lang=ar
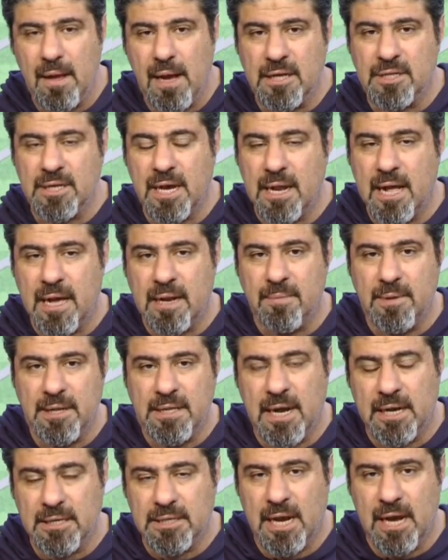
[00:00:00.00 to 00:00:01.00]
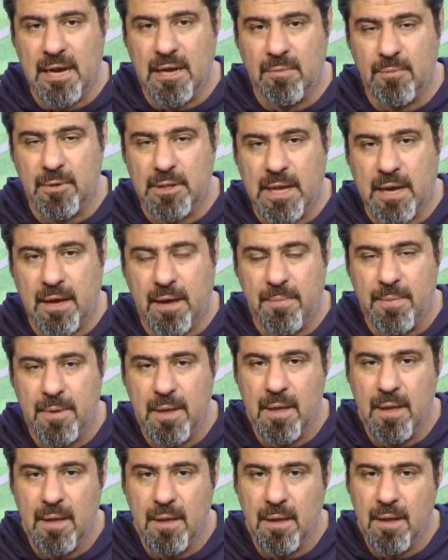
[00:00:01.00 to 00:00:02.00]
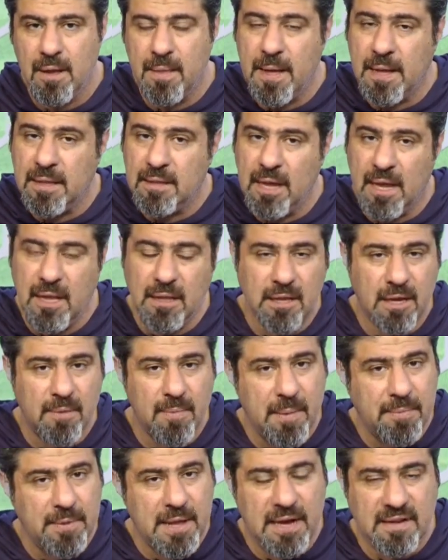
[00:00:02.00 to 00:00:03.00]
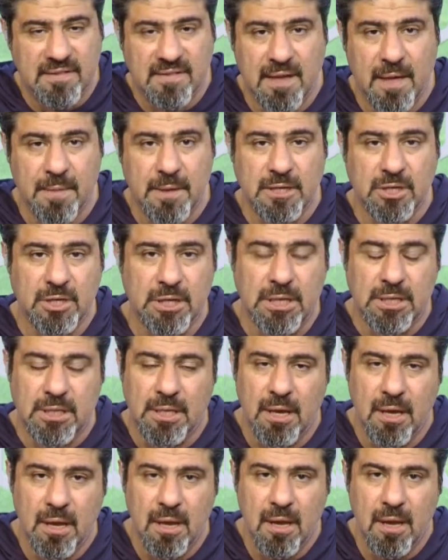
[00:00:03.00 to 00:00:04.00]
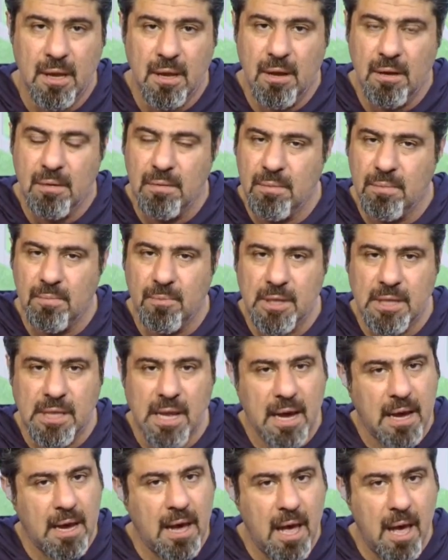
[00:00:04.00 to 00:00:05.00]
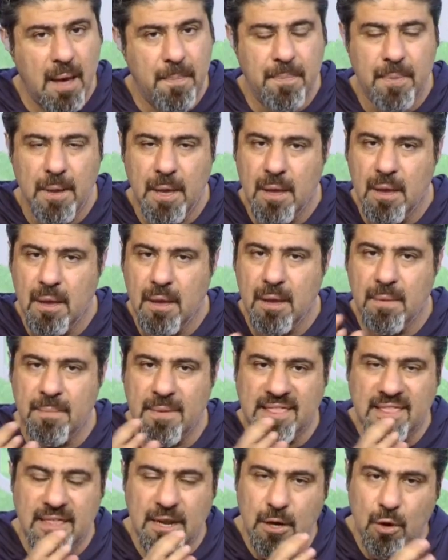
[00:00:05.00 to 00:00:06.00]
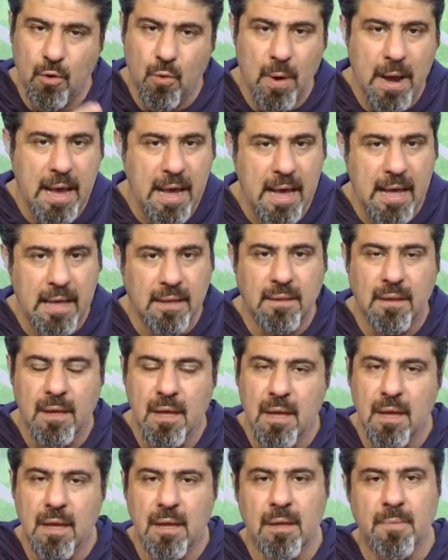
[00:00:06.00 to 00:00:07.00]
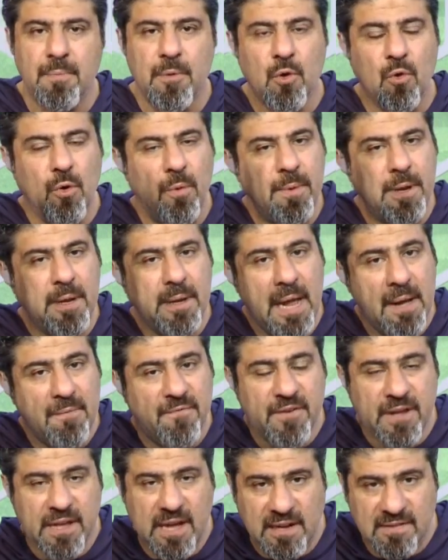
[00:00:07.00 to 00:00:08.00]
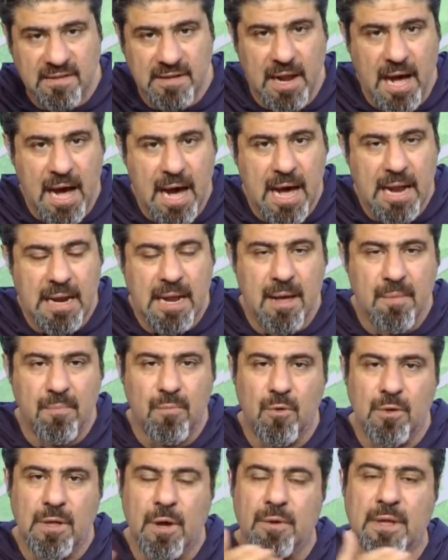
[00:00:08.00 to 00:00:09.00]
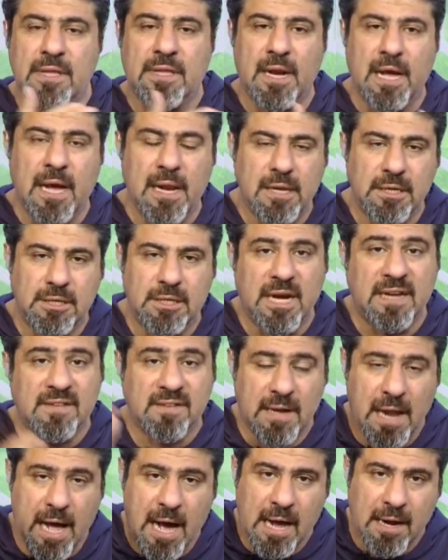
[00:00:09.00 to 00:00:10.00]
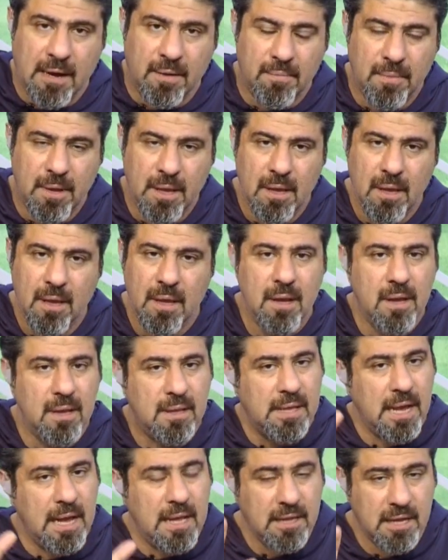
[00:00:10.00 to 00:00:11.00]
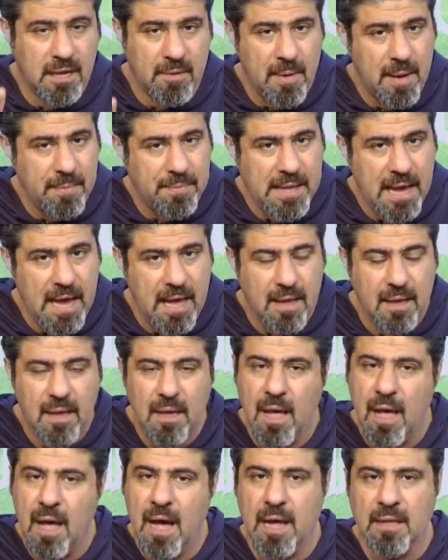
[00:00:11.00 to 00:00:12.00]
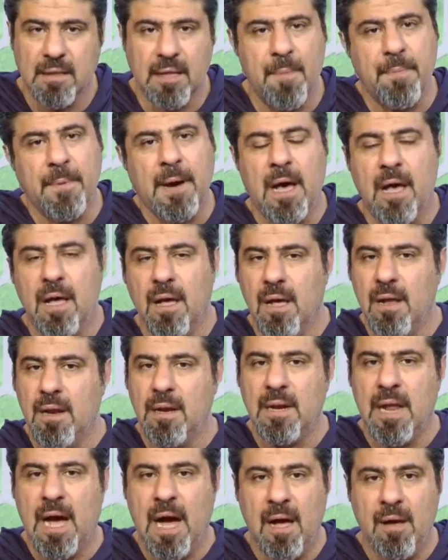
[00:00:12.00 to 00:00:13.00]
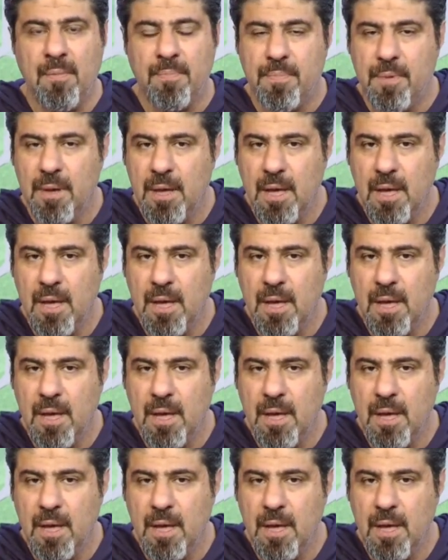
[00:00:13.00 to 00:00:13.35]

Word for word: عشان أنا محتاجه حق المنتخب إذا أنت عندك مبدأ يا أستاذ رشيد منتخب يمثل الكويت يبي يروح يلعب في كاس العالم مو دورة الخليج كاس العالم انت عندك مبدأ اطبقه اللاعب